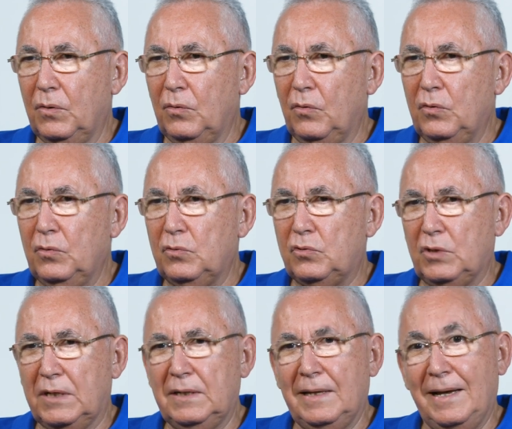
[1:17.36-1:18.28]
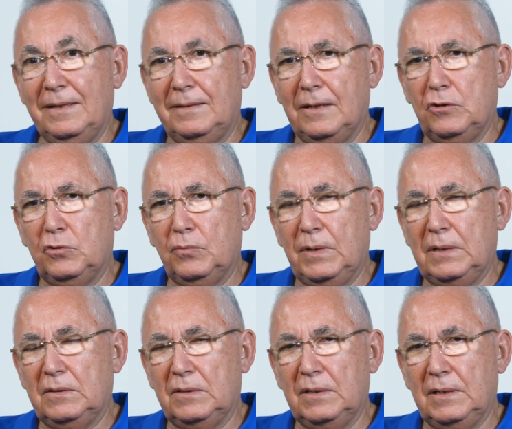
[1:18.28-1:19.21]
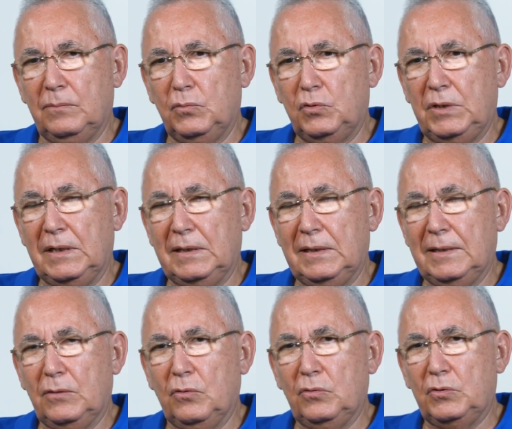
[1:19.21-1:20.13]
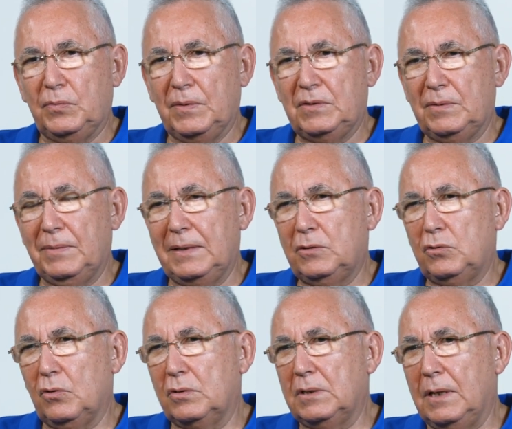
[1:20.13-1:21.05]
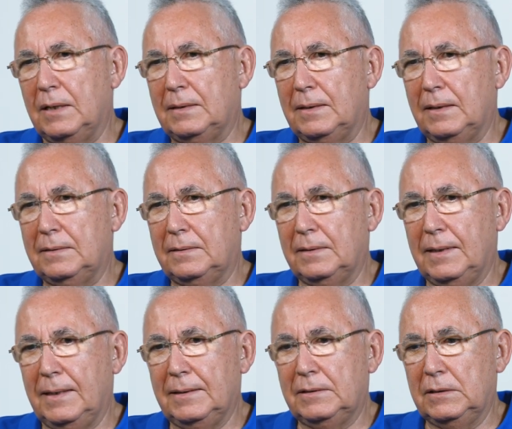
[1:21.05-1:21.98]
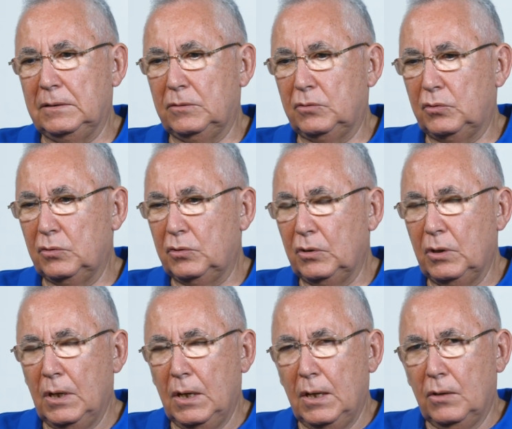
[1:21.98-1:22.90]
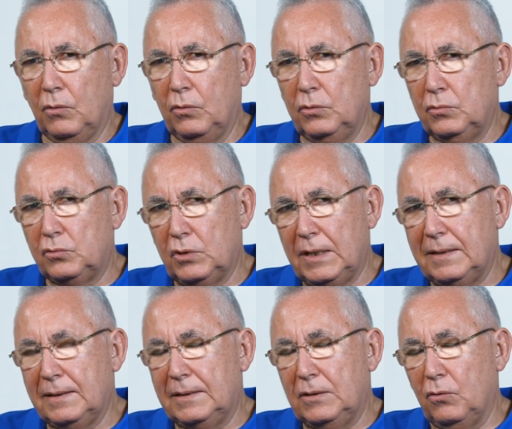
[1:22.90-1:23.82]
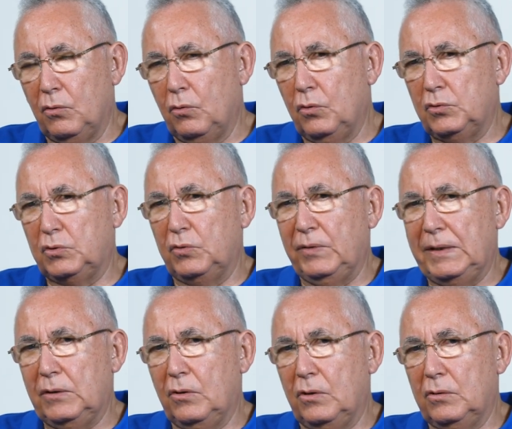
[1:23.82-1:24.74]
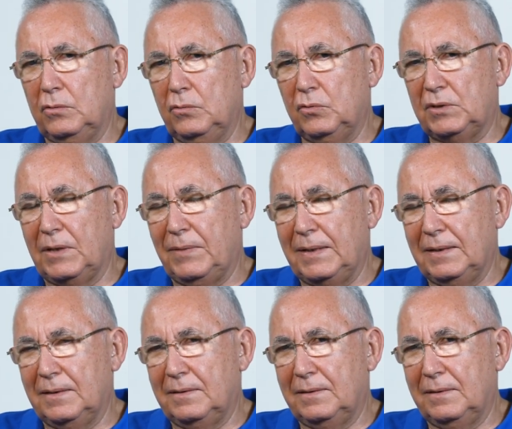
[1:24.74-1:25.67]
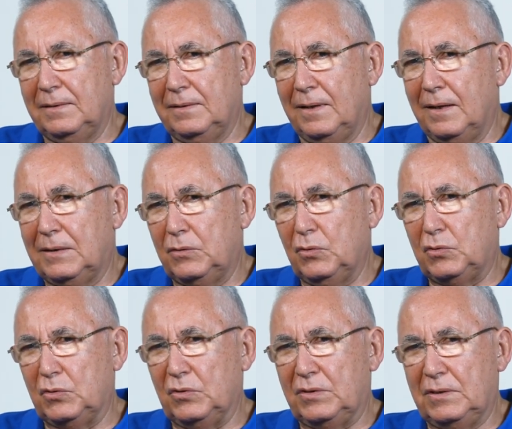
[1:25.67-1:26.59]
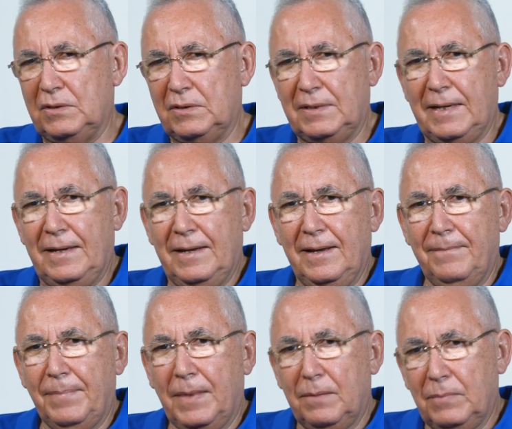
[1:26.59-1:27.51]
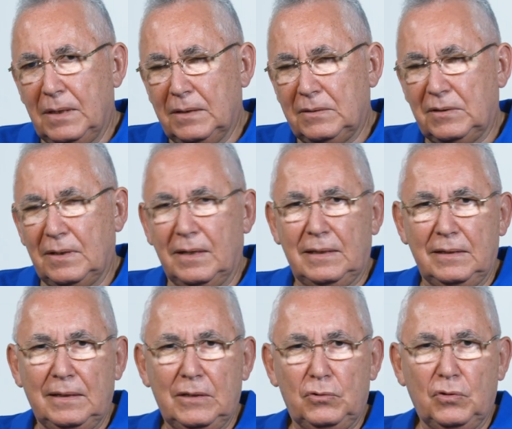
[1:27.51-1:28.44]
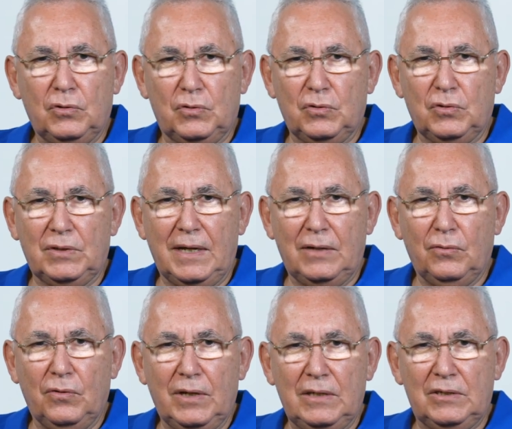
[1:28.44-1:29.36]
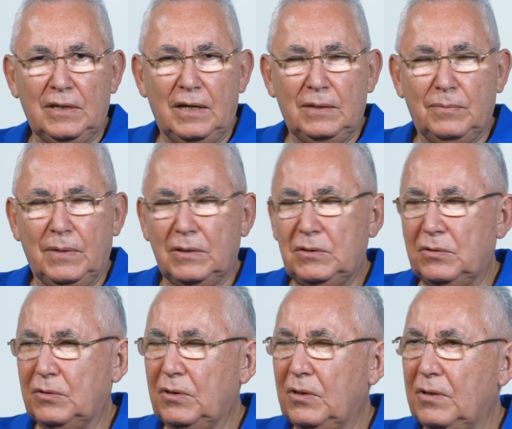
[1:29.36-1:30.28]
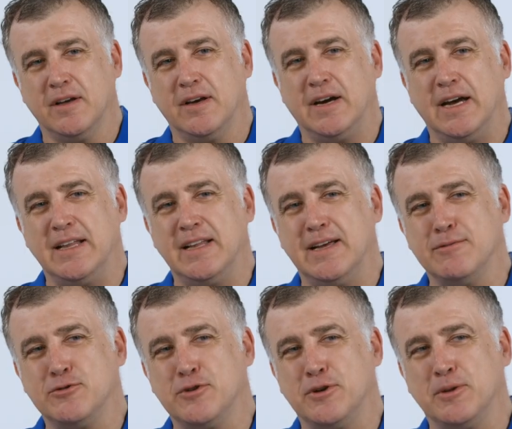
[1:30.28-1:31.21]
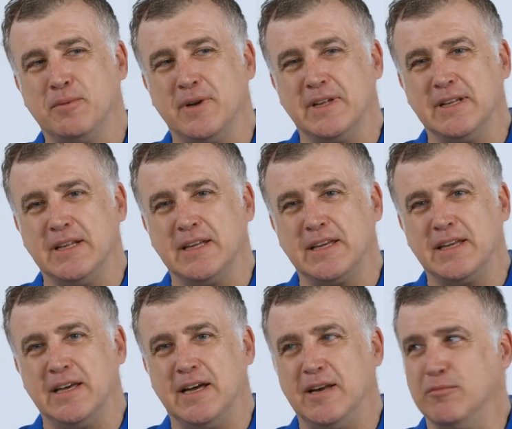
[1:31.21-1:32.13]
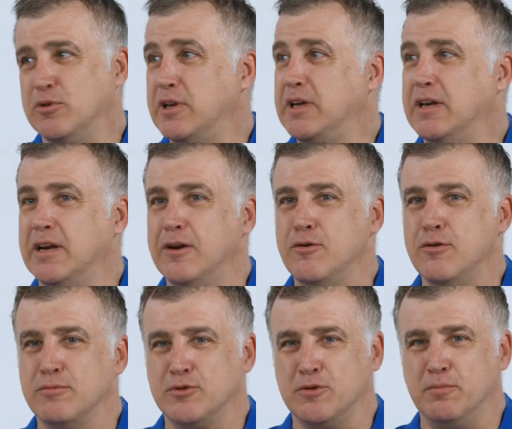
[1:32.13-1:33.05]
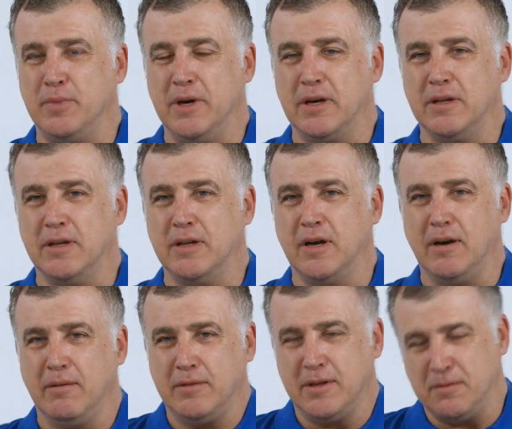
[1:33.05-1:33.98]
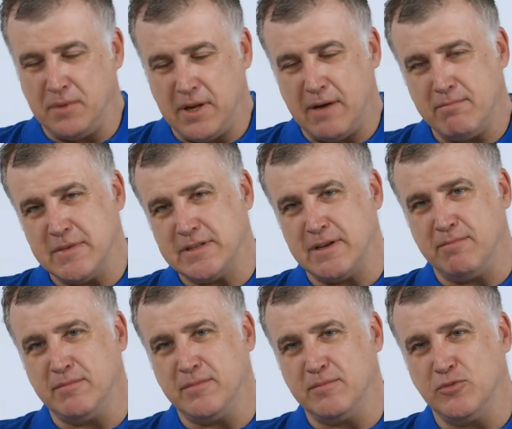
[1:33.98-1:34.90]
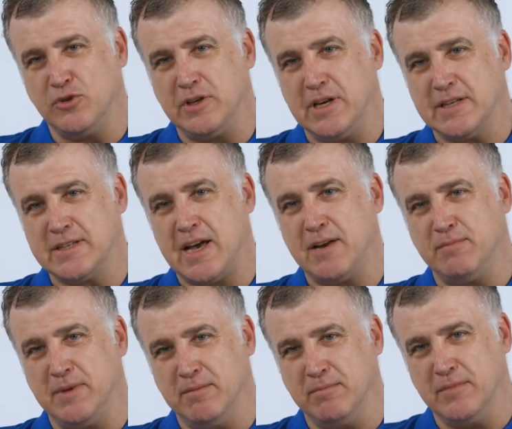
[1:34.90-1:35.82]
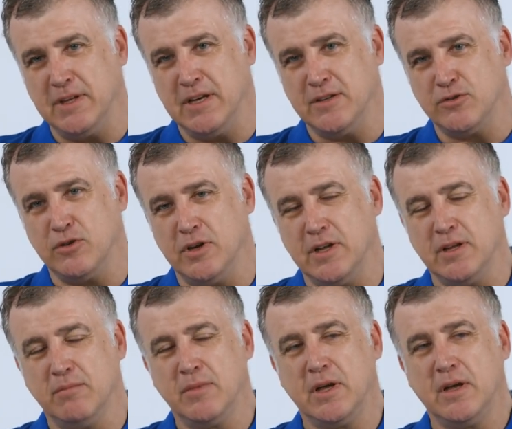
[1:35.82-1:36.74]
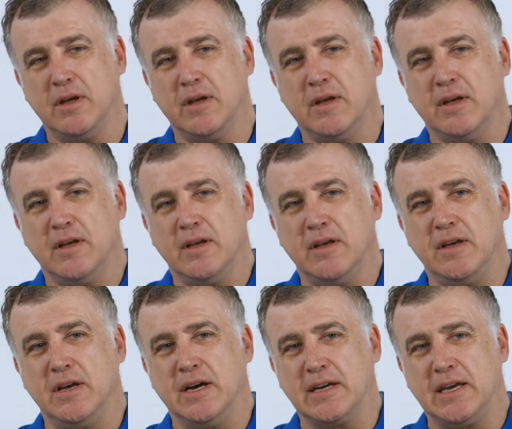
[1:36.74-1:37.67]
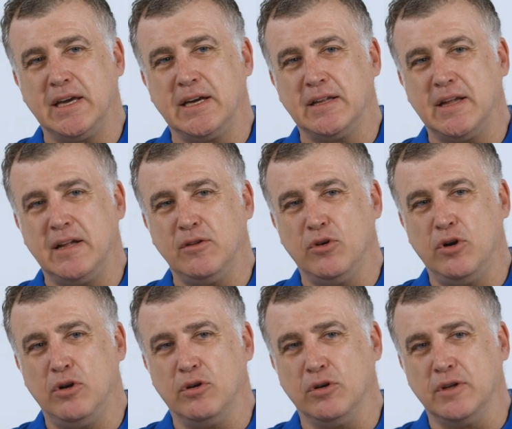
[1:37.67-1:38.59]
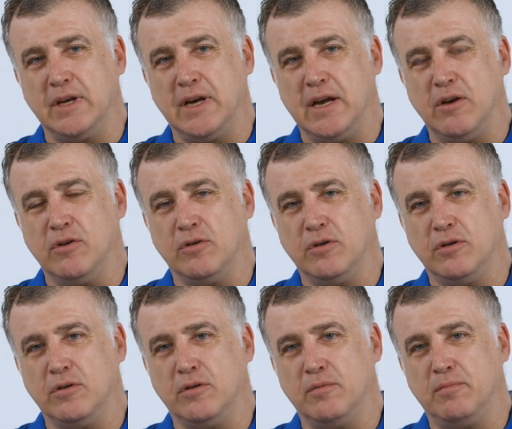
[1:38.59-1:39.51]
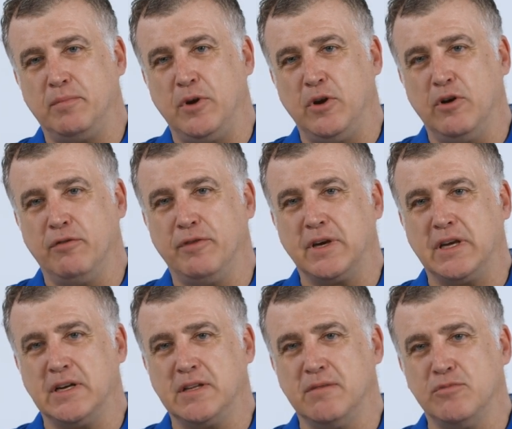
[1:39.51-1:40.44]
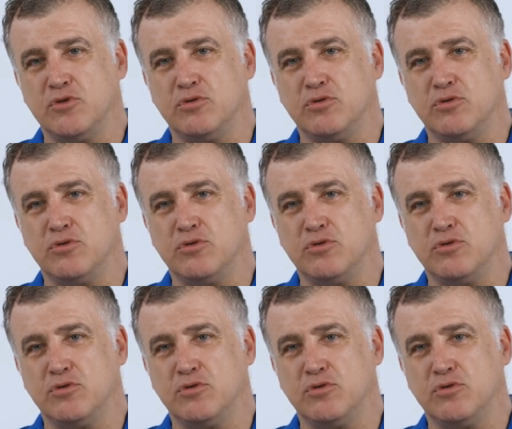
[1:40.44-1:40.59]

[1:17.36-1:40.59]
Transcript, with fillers: oyuncuların en tecrübelisinin bu şekilde konuşması beni çok rahatlattı. Yani şimdi çünkü oyunculardaki o özgüveni gördüğünüz zaman rahatlıyorsunuz. Siz de biraz sakinleşiyorsunuz yani o heyecanı bastırıyor. Haydar abi sordu bana dedi ki yani buna inanıyor musun peki dedi. Abi dedim inanmasam bunu yazar mıyım diye söyledim. E, hakikaten de öyle oldu. Yani o playoff'a girdiğimiz